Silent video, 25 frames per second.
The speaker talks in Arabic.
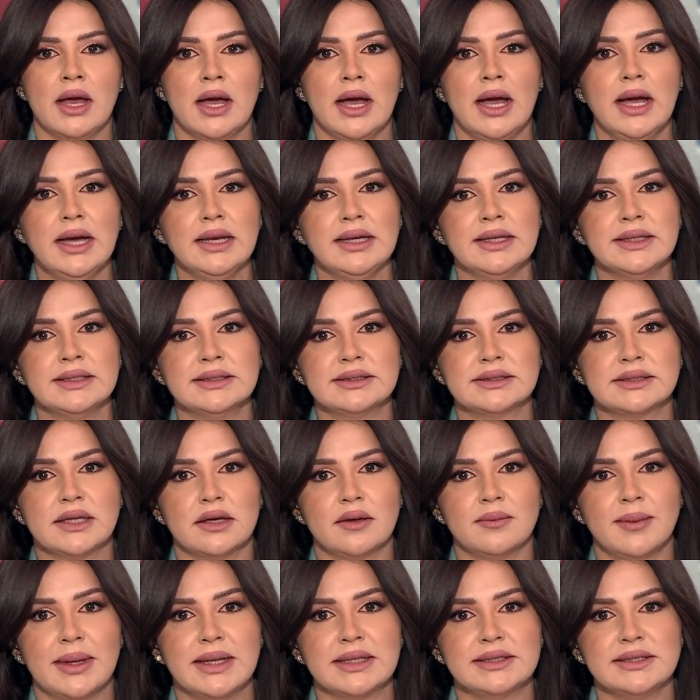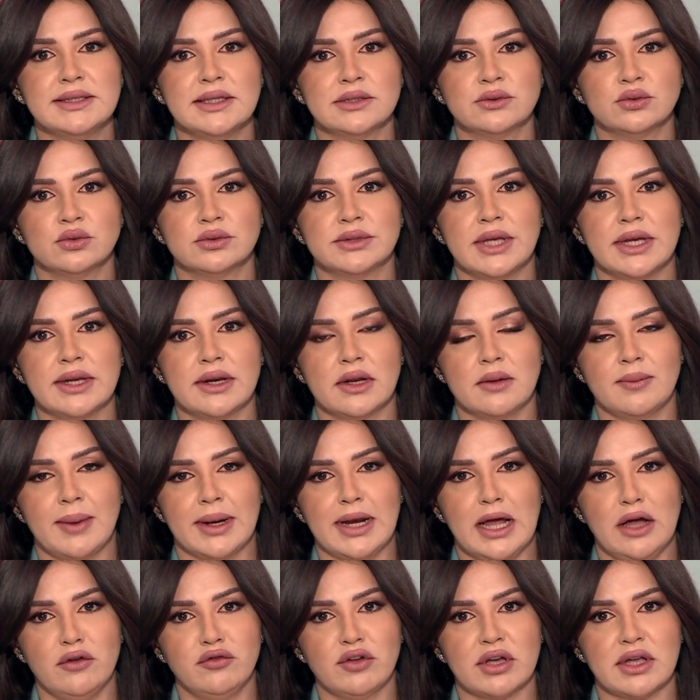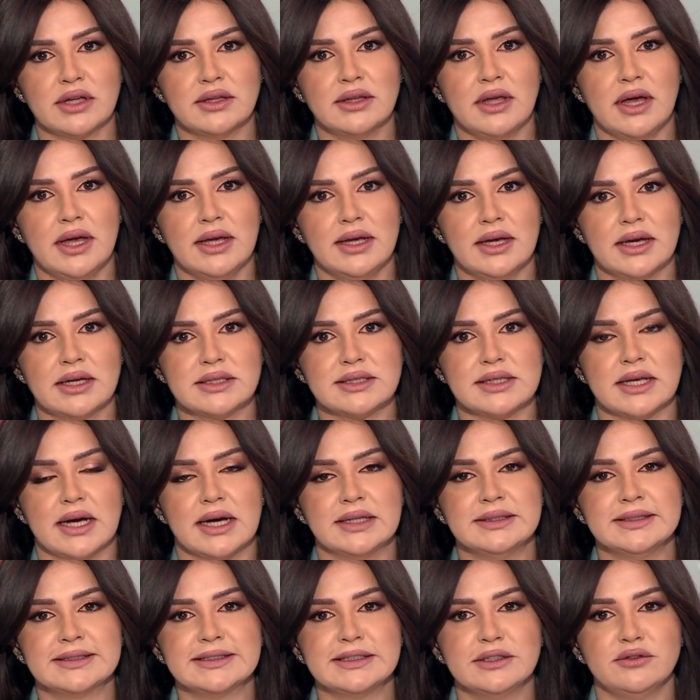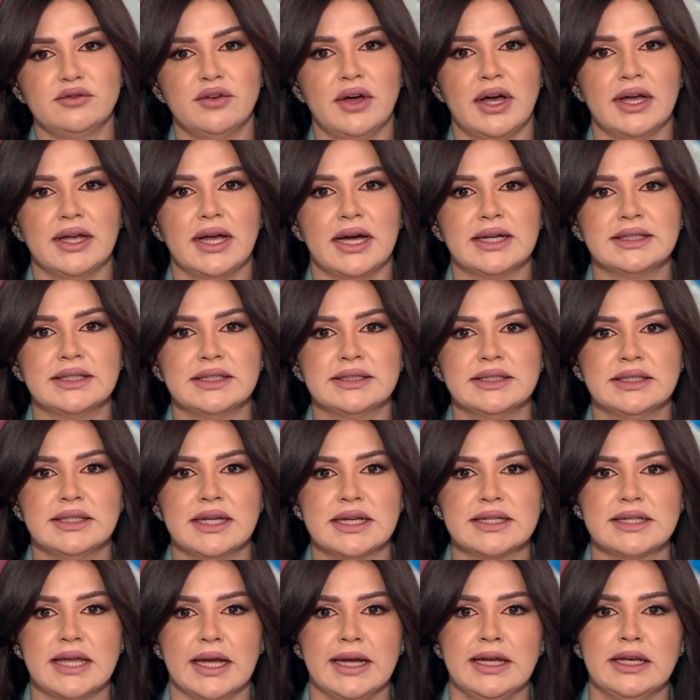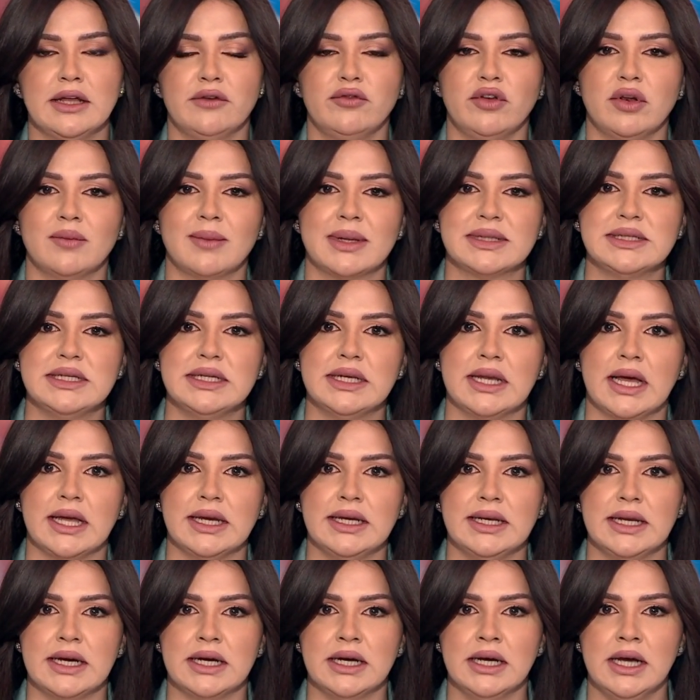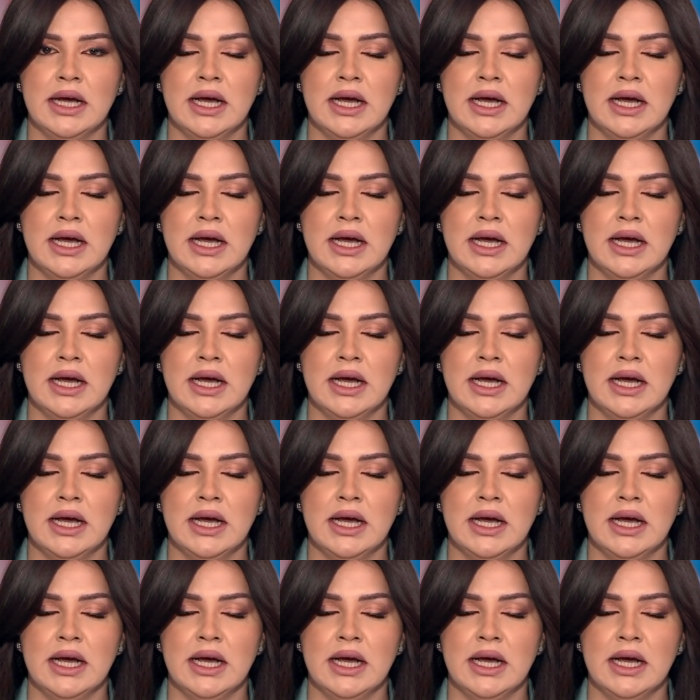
أعلنت بلدية دير البلح في قطاع غزة عن ارتفاع عدد النازحين في المدينة إلى